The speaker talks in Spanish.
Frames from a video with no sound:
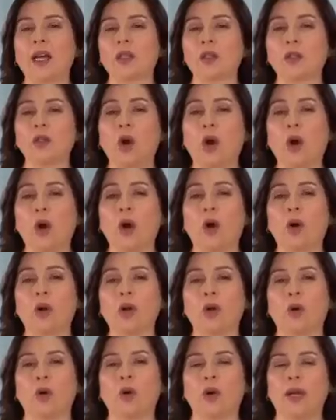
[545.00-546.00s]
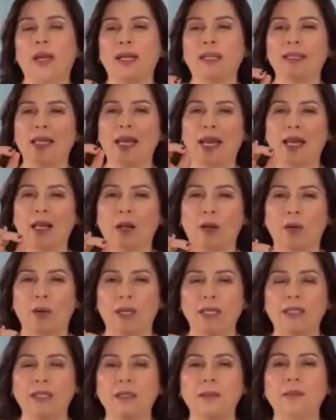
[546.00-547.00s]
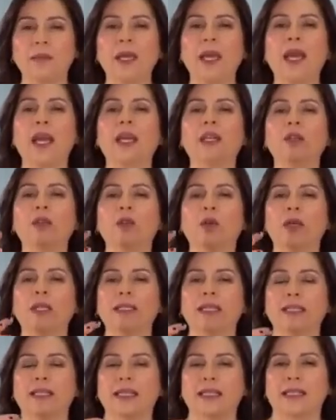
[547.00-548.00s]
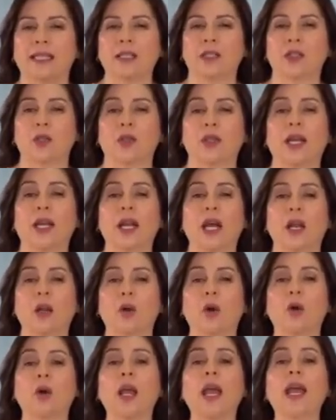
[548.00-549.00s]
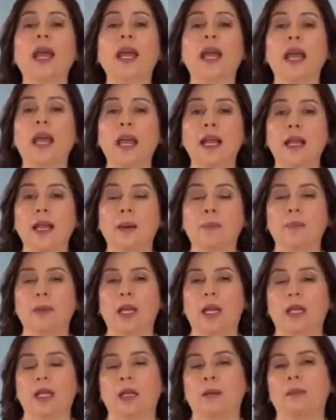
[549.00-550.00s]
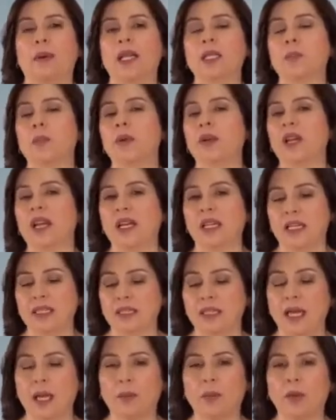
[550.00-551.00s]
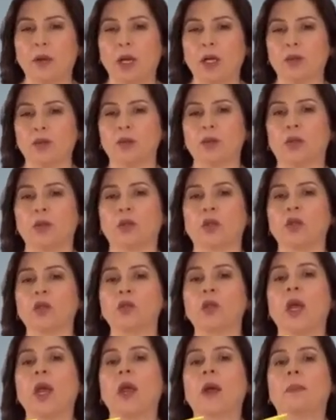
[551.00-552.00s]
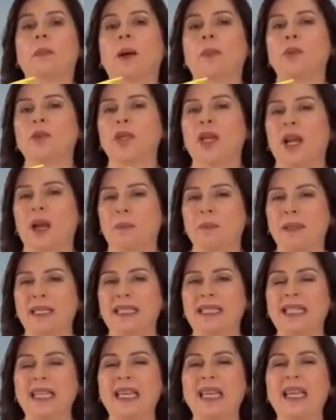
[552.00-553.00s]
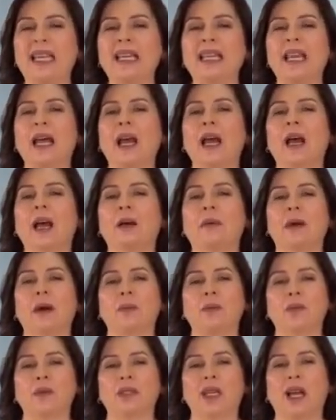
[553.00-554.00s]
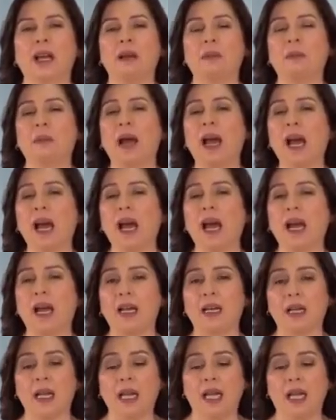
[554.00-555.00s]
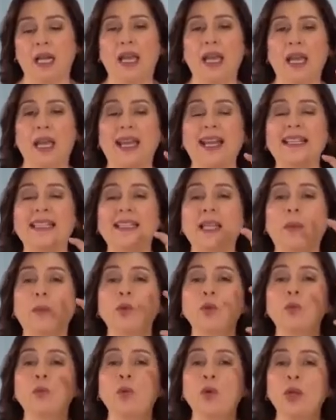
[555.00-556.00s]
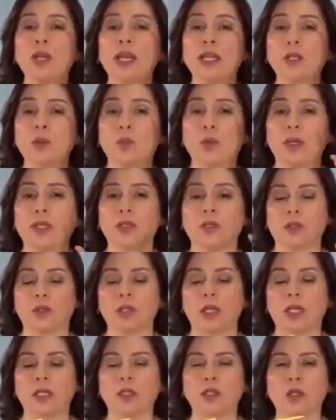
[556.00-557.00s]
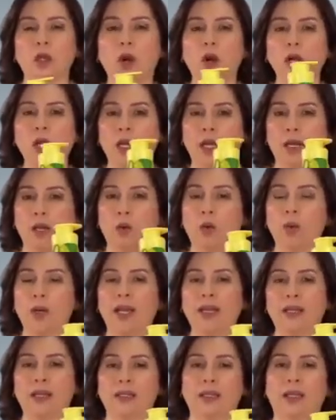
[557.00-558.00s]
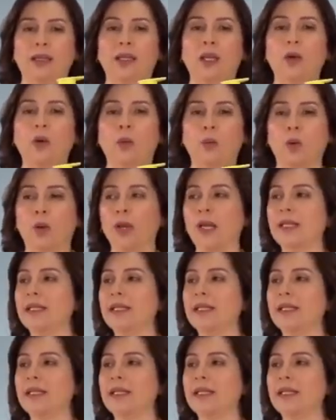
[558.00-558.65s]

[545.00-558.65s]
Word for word: ardor o ese enrojecimiento, esa sensación de calor en la piel. Y más porque en esta época nosotros vamos a la piscina, vamos al mar, eh, estamos muy expuestos al sol. Una hidratante como